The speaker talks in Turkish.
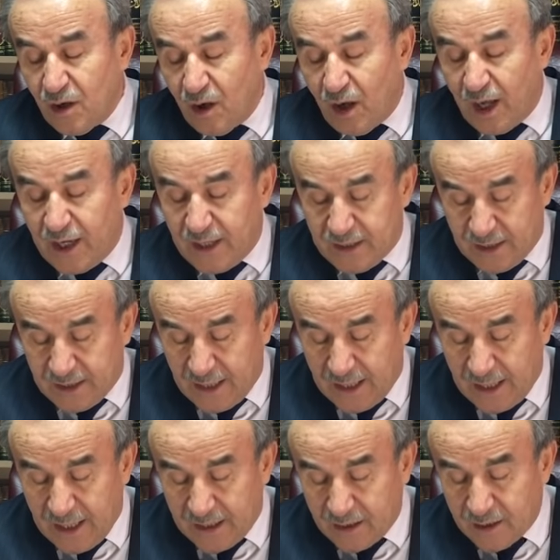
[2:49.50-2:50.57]
alet
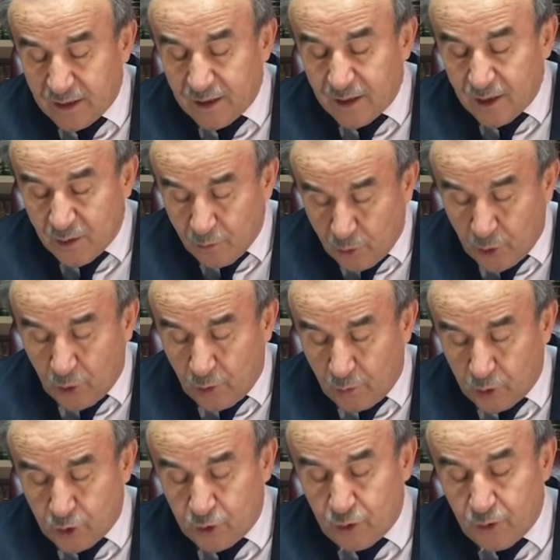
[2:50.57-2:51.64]
ederler
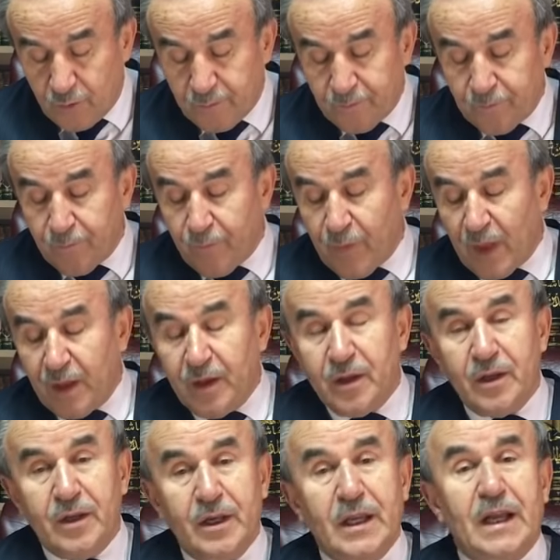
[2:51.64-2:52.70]
buyurulmuştur.
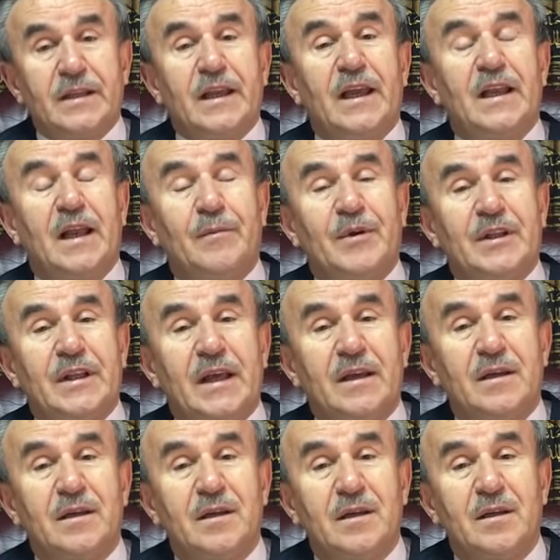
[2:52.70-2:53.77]
Yine Deylemi'de
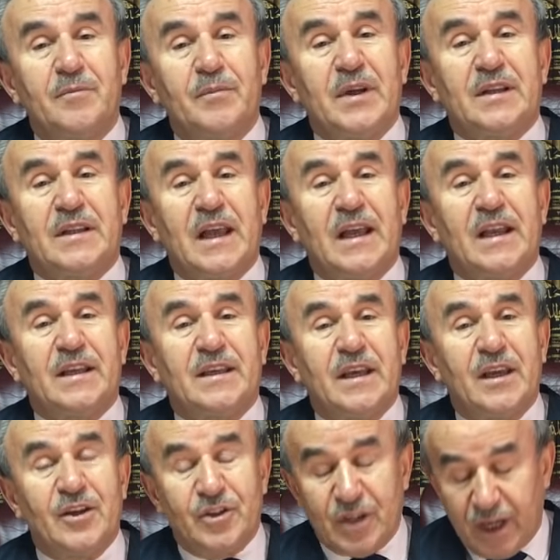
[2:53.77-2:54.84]
bir
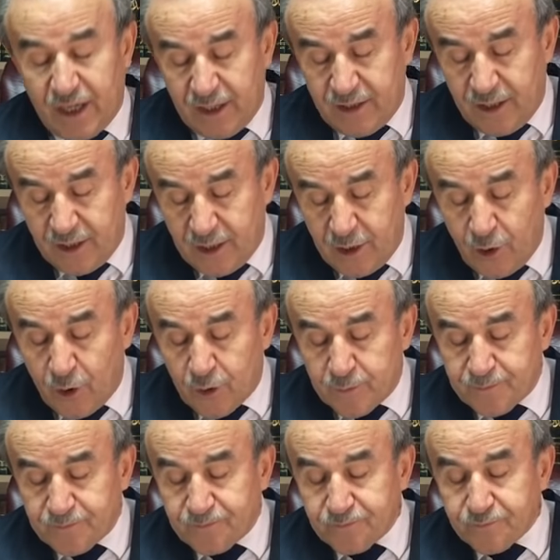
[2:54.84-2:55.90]
tehlikeye işaret ediliyor.
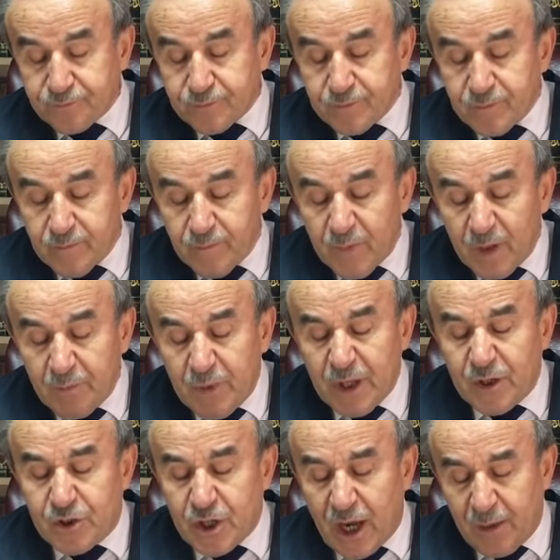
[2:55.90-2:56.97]

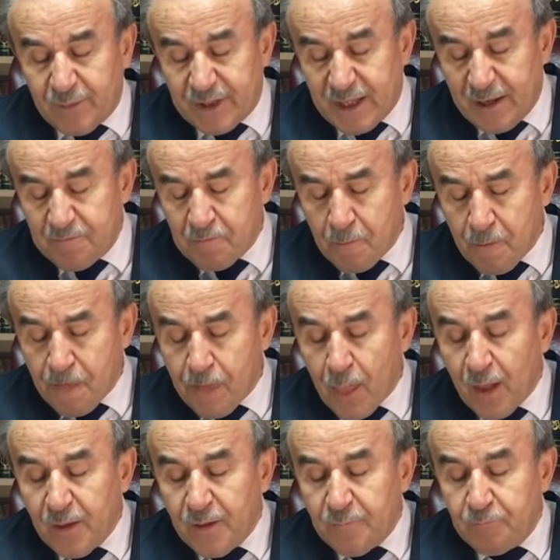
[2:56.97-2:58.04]
Bir camide
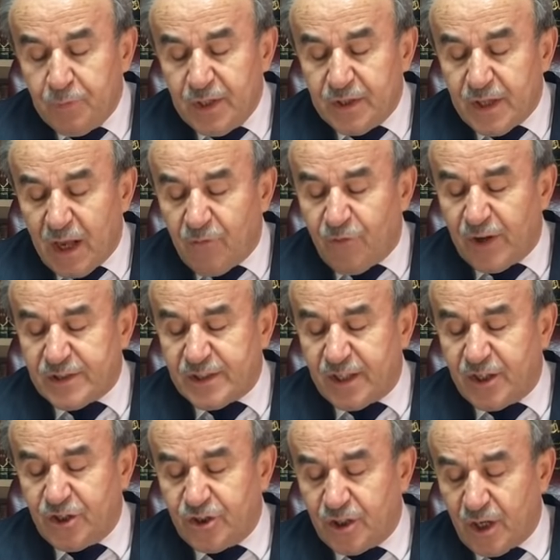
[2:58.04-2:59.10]
Binden fazla
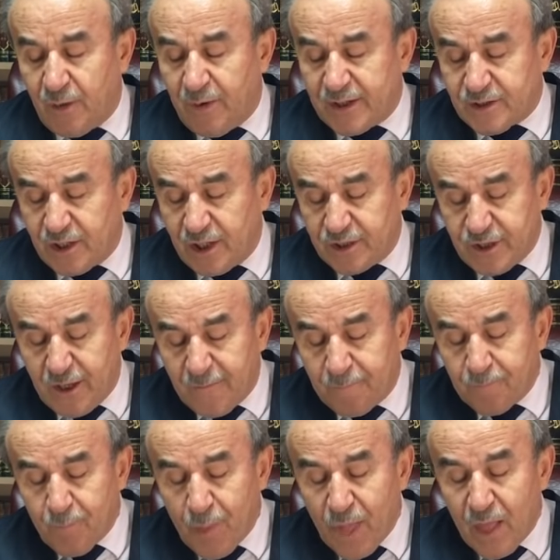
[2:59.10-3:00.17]
kişi namaz kılacak.
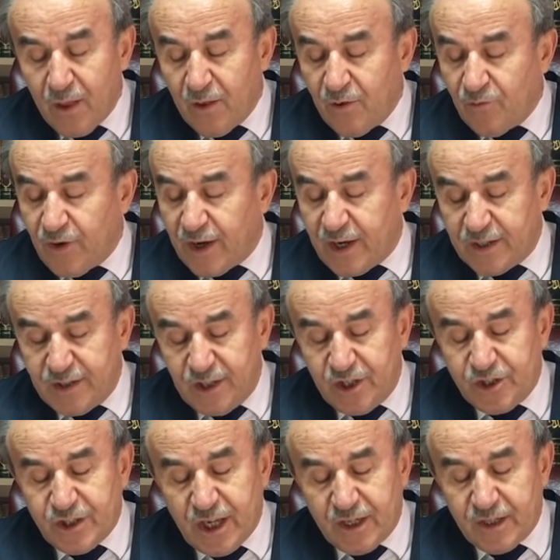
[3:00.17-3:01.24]
Fakat
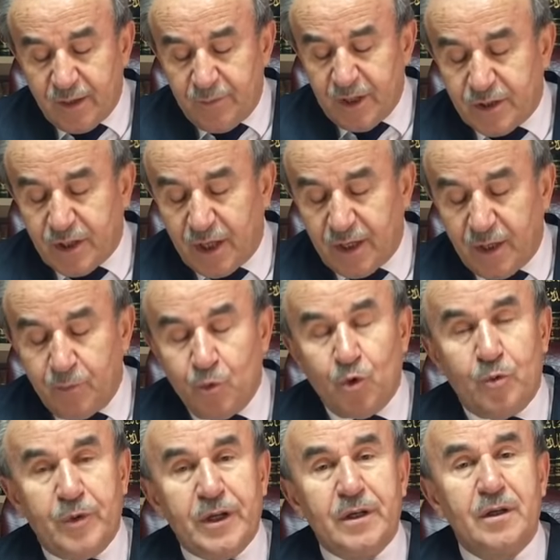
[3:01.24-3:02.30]
işlerinde tane
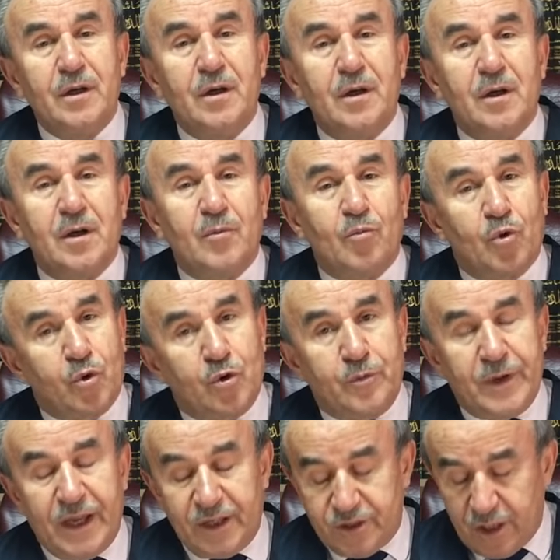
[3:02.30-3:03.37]
mümin
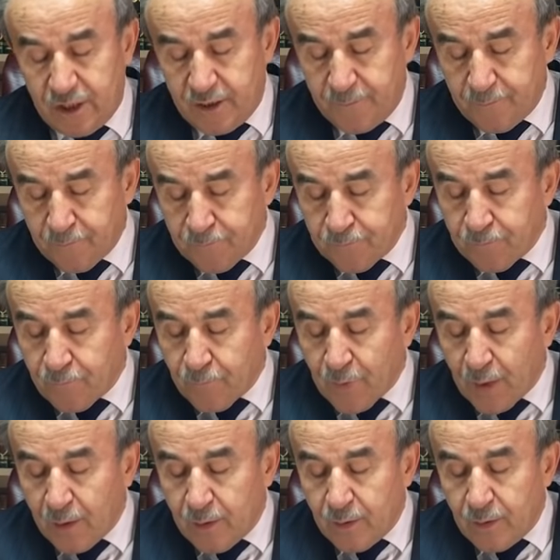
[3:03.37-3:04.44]
bulunmayacak.
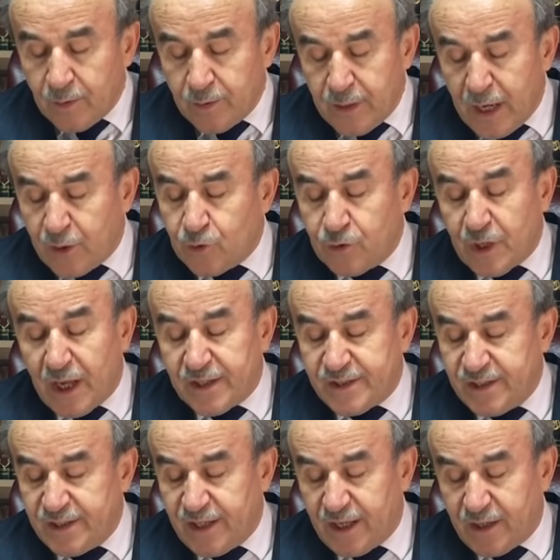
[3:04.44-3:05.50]
Riyadun
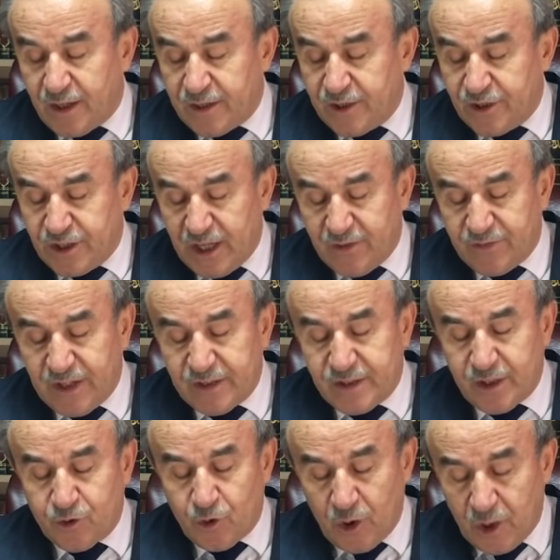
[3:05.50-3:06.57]
Nasin'deki hadis-i şerifte
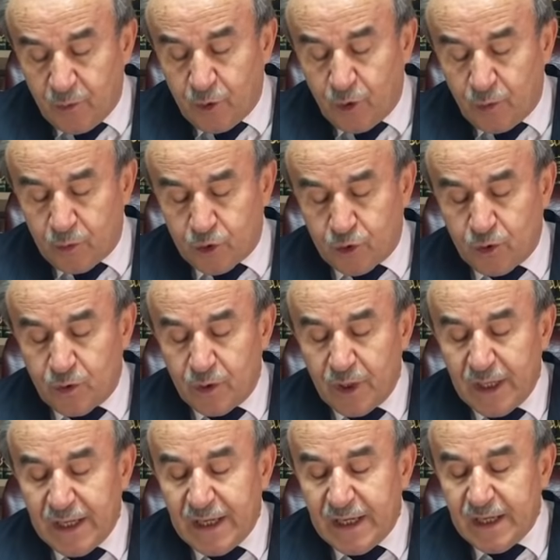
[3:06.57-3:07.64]
ise şöyle buyurulmuştur.
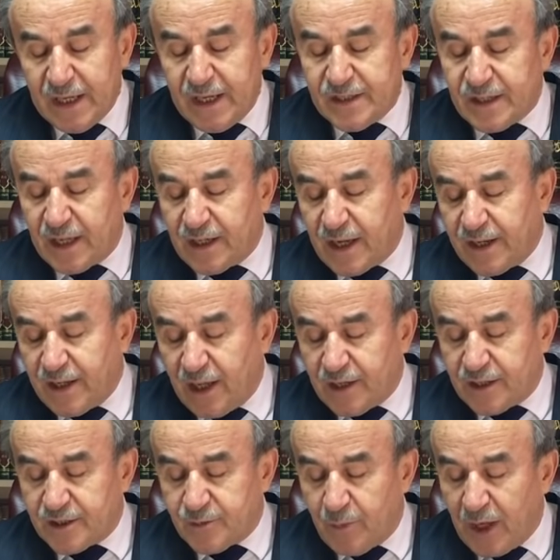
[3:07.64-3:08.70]
İnsanlar
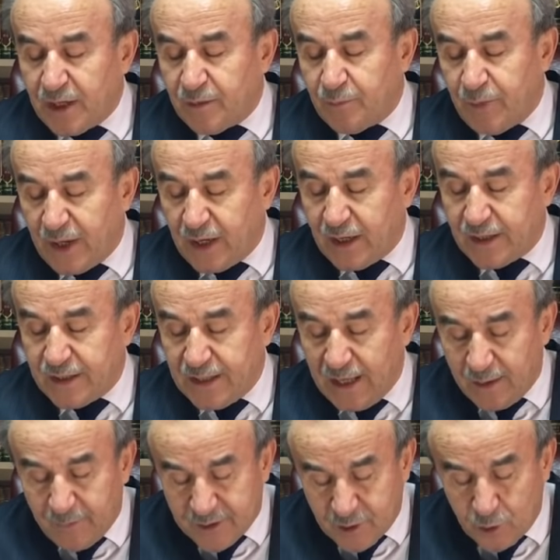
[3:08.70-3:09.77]
yalnız malın paranın
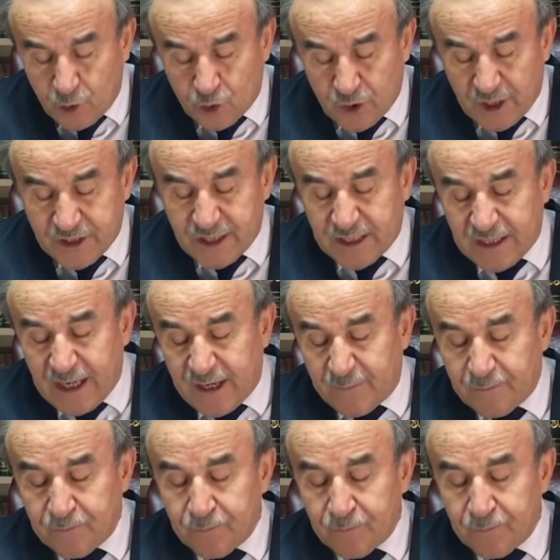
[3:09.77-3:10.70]
gelmesini düşünecekler.